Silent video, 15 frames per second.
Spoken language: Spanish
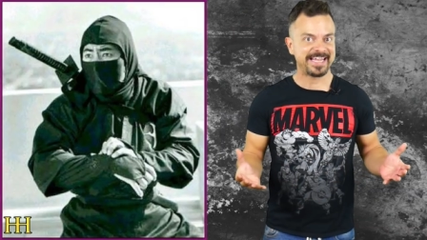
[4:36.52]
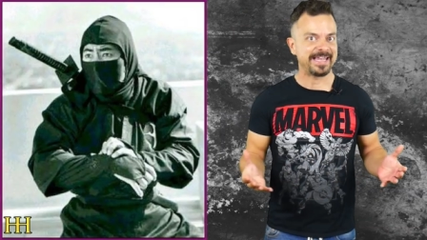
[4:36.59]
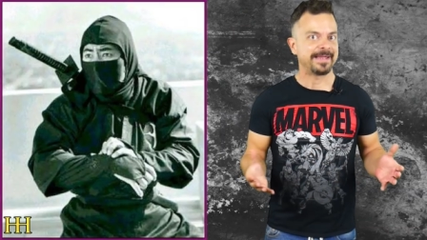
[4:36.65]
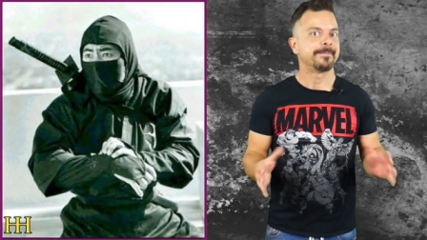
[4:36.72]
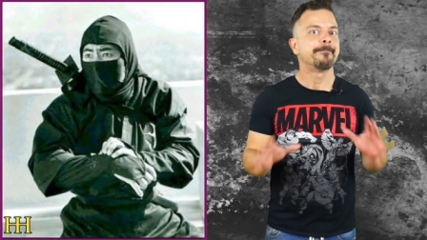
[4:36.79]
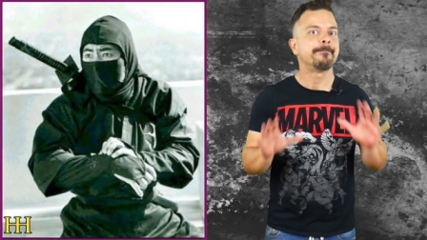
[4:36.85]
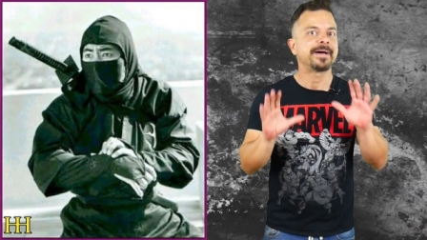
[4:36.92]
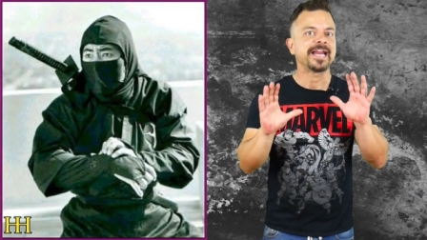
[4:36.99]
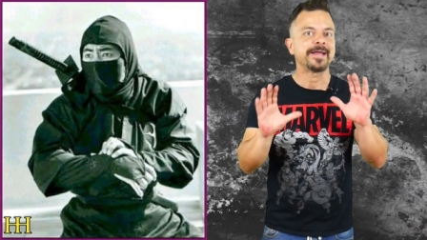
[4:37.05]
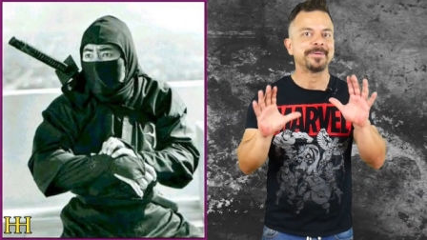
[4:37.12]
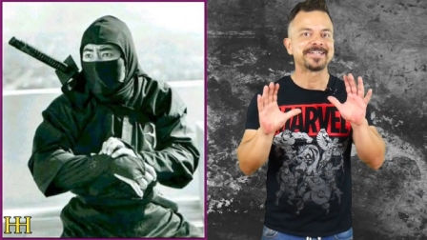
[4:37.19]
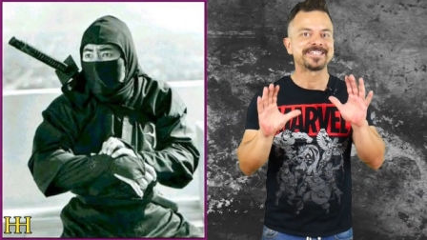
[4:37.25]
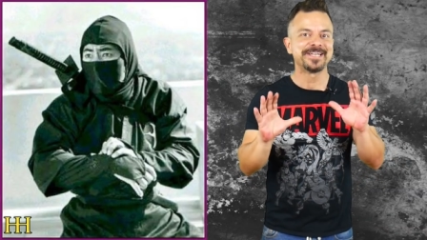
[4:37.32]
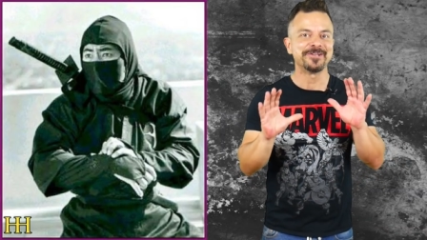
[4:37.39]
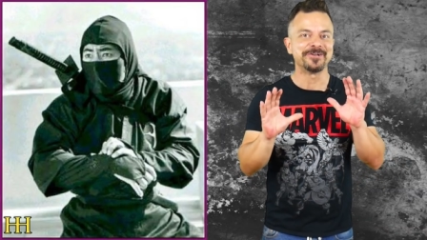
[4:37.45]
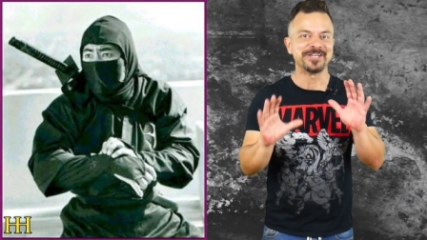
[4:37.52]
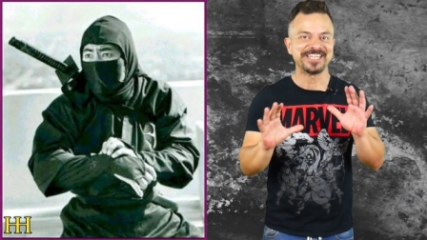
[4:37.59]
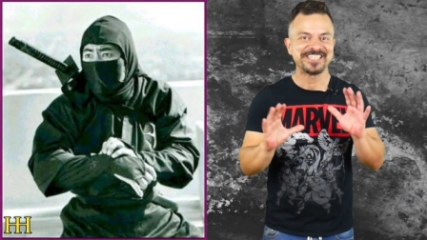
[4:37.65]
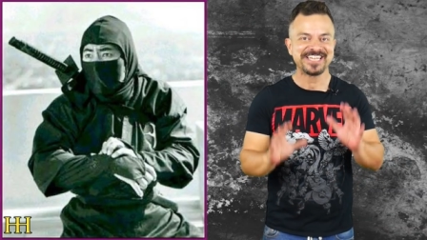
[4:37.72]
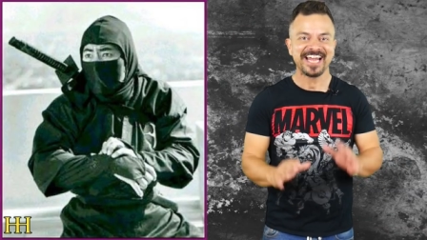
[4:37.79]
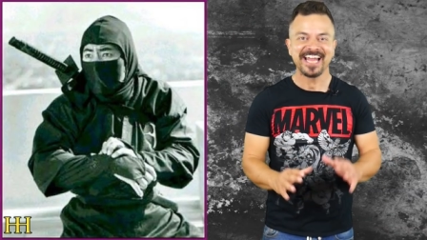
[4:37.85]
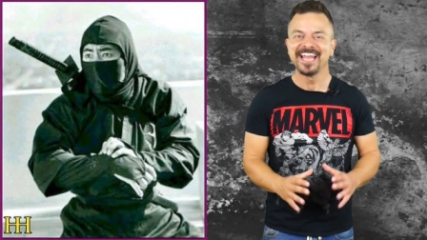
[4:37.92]
que, para haber sido
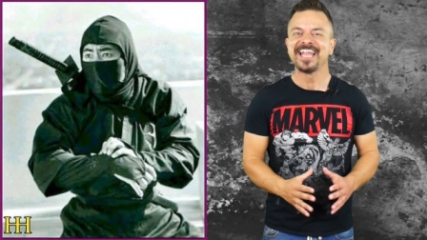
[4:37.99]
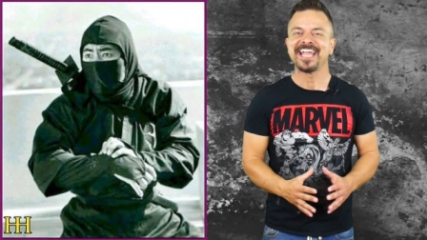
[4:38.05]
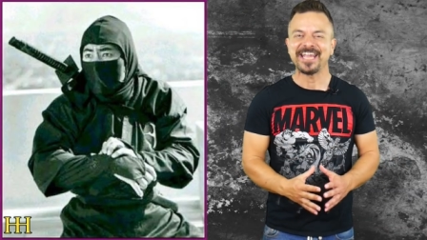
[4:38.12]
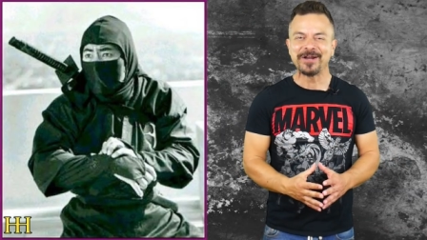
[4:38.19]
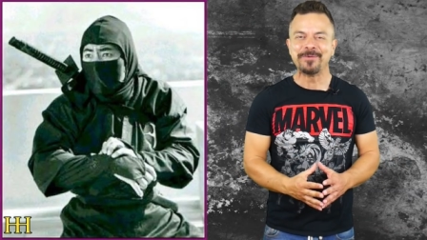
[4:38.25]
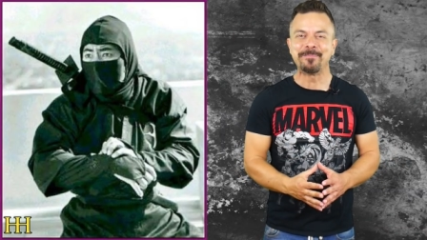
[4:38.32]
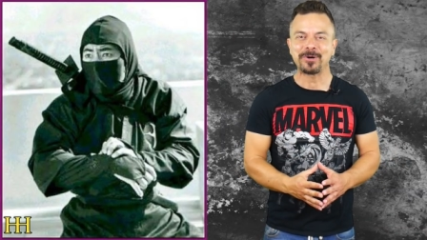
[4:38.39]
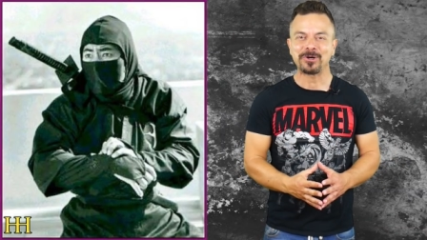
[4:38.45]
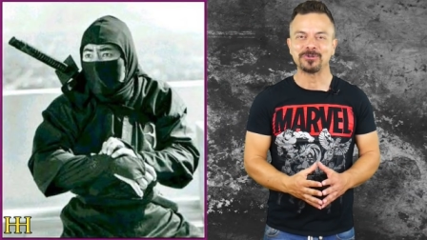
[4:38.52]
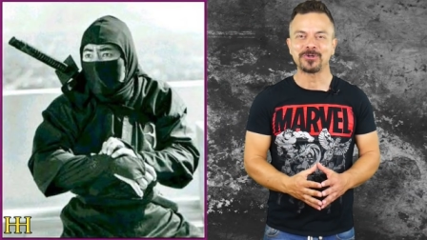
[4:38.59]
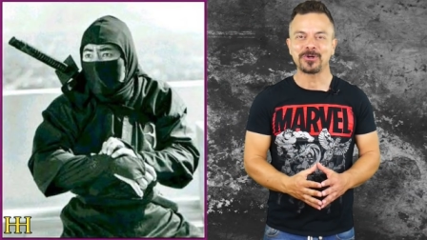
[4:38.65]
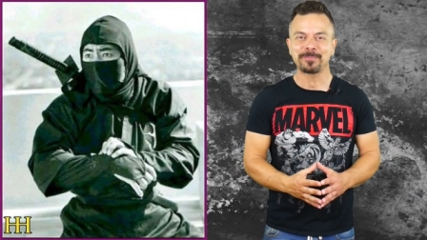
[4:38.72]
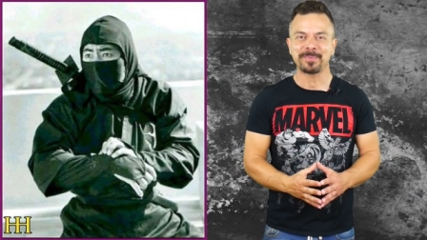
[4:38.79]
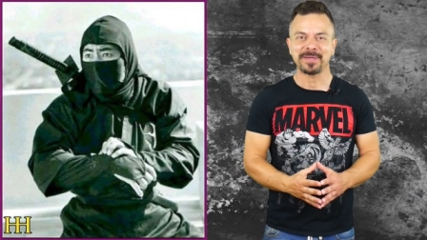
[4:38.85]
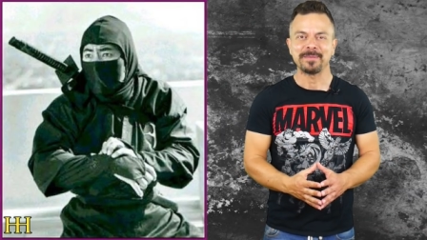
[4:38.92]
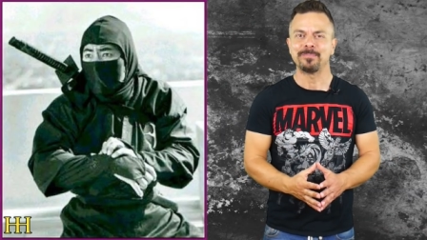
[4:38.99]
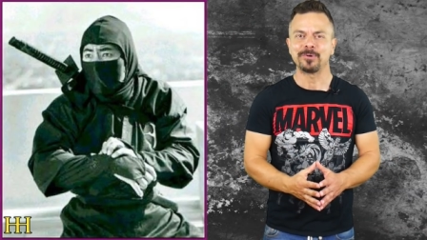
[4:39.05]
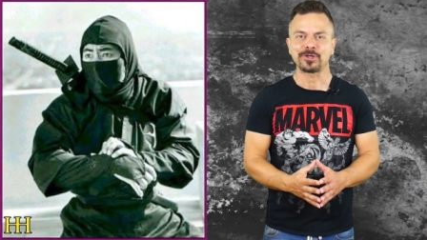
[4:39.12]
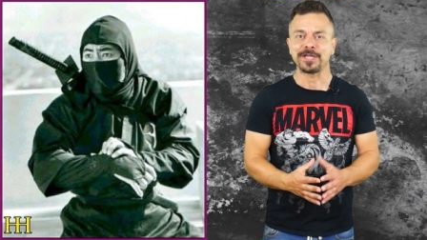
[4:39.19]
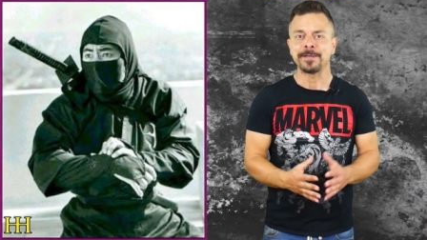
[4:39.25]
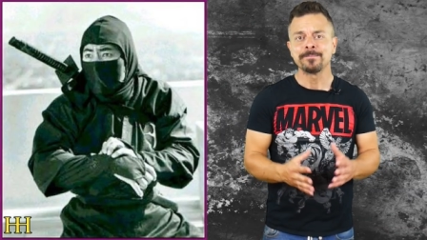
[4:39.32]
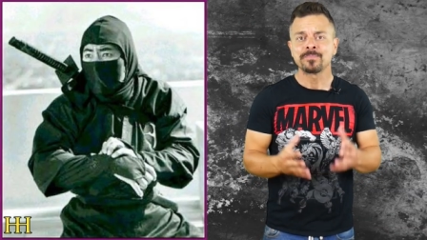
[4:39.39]
ninja, era un poco torpe,
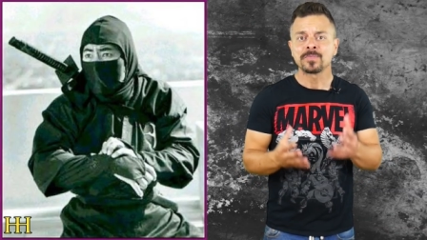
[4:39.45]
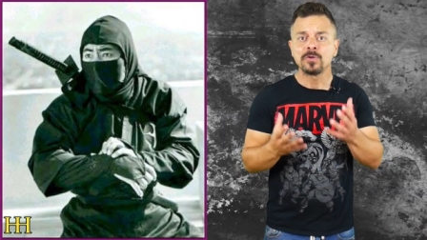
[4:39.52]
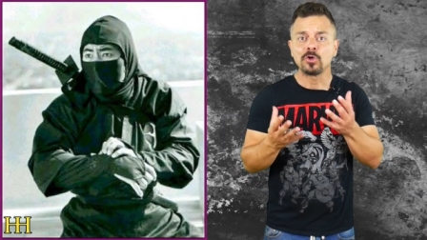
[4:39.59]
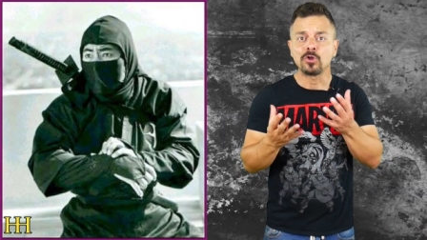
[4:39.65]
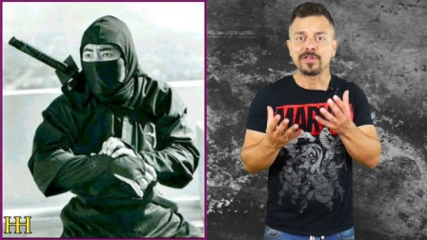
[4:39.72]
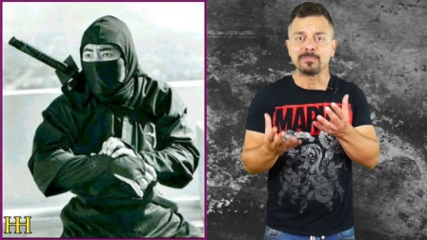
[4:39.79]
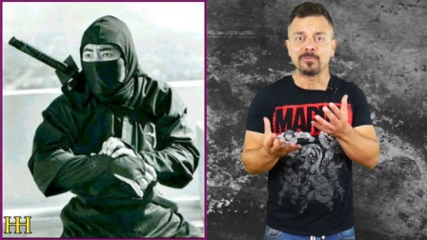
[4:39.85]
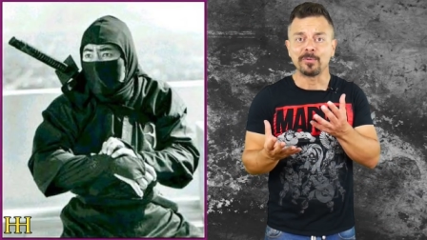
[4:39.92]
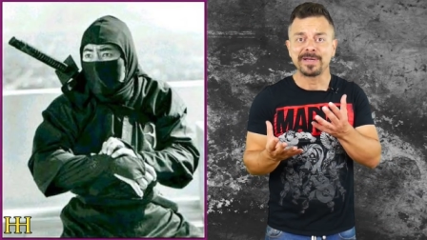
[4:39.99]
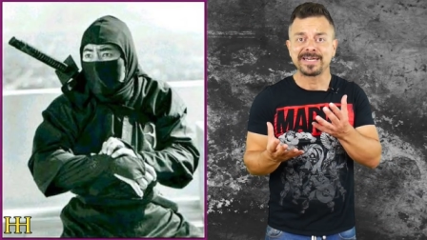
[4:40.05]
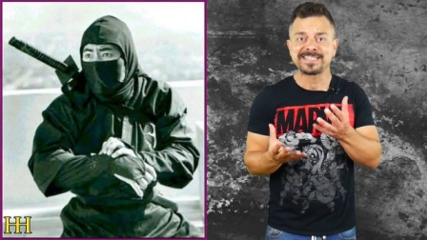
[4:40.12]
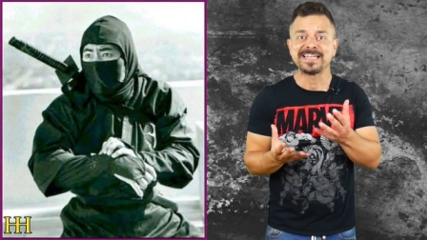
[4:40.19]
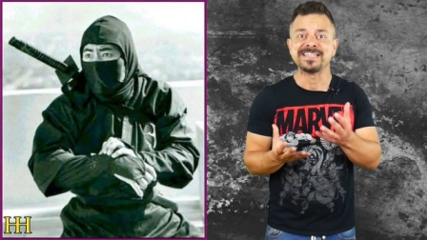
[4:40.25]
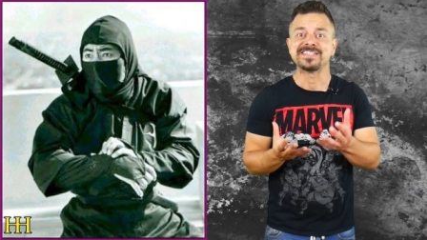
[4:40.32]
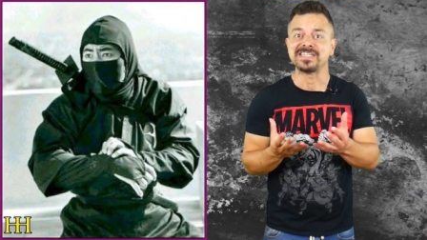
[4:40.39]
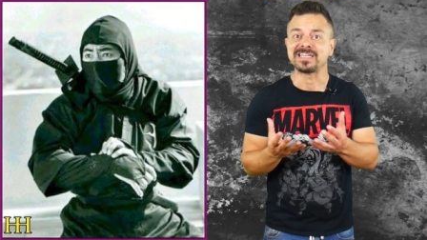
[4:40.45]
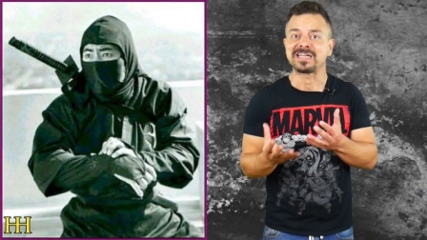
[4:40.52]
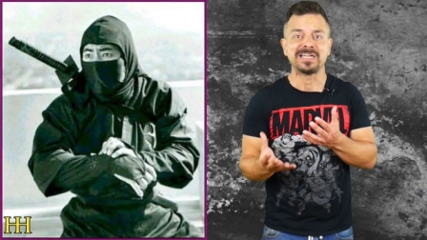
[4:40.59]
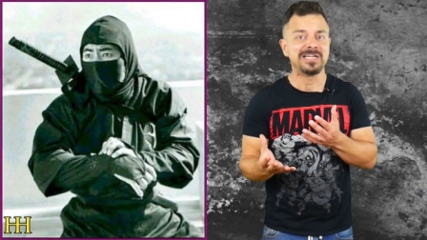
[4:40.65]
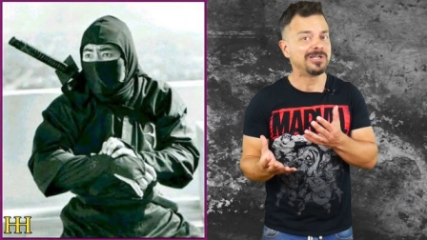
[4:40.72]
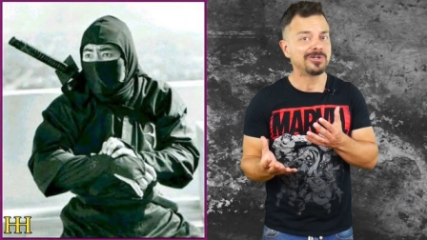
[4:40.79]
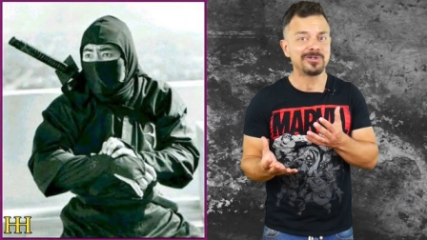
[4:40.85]
porque lo de moverse en
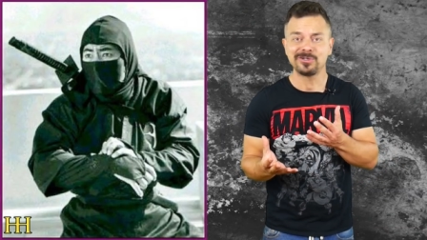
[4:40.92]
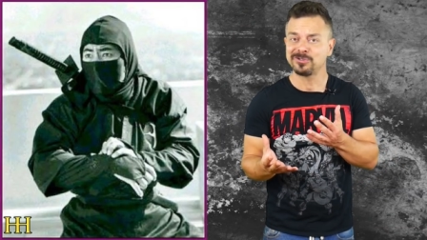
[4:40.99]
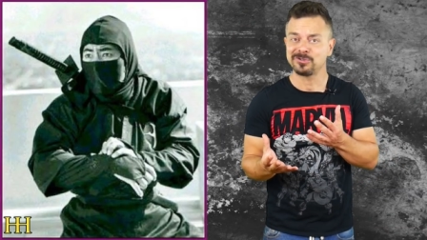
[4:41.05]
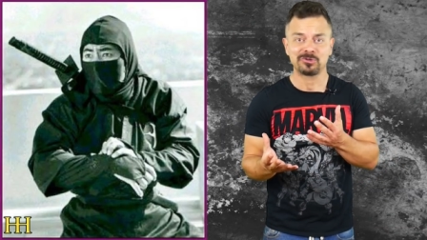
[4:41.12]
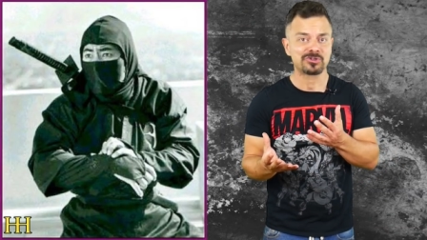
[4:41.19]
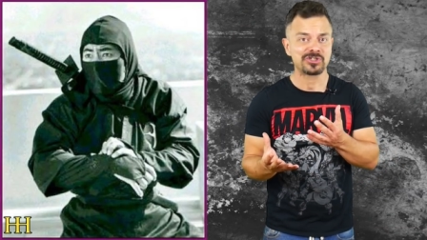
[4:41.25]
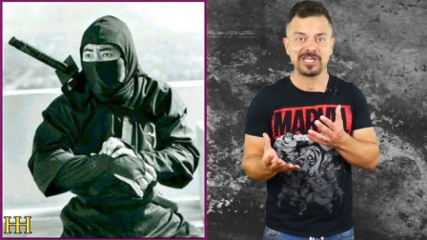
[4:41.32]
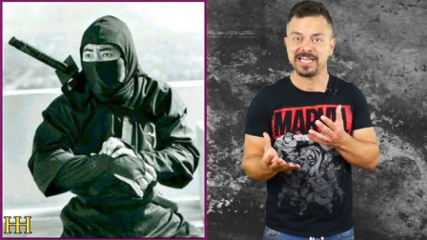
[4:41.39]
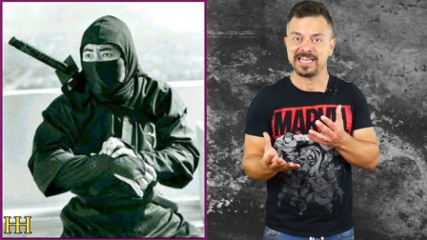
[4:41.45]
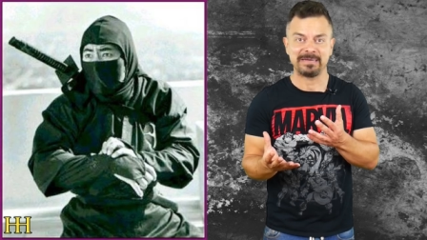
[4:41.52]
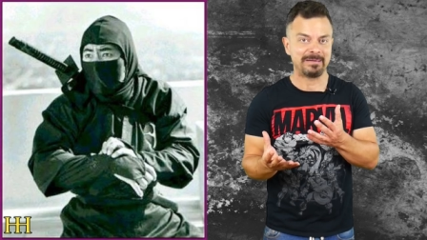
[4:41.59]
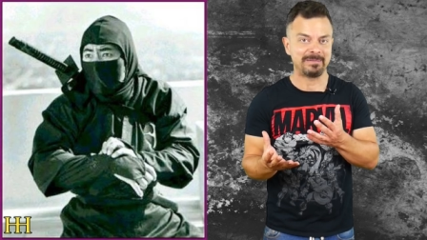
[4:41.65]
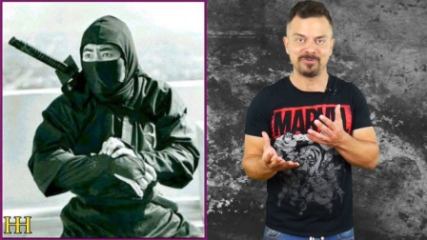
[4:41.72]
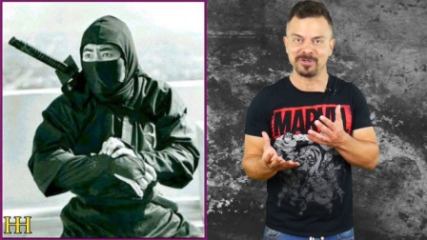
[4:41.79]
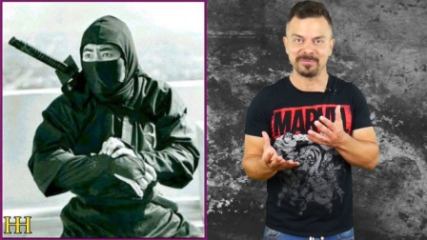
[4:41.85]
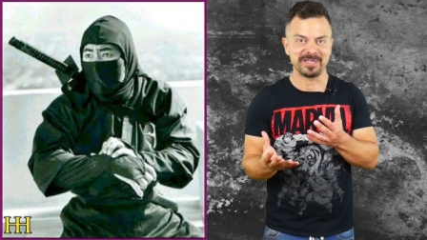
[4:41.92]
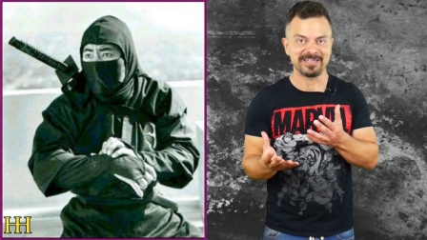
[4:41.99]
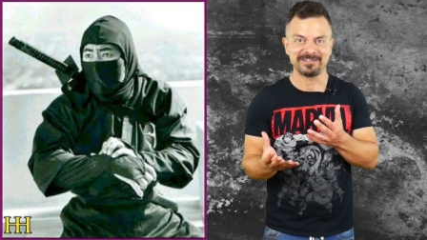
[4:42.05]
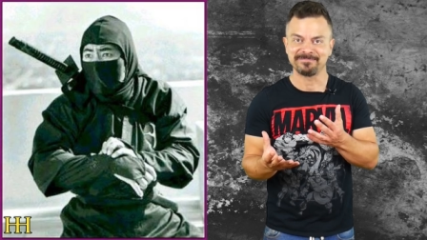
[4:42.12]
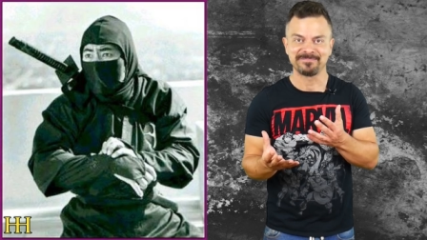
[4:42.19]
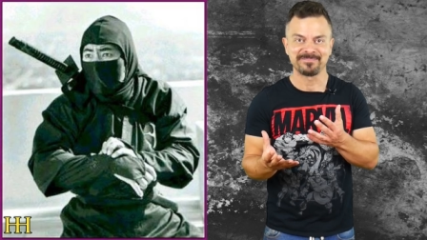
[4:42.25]
sigilo no se le daba muy bien.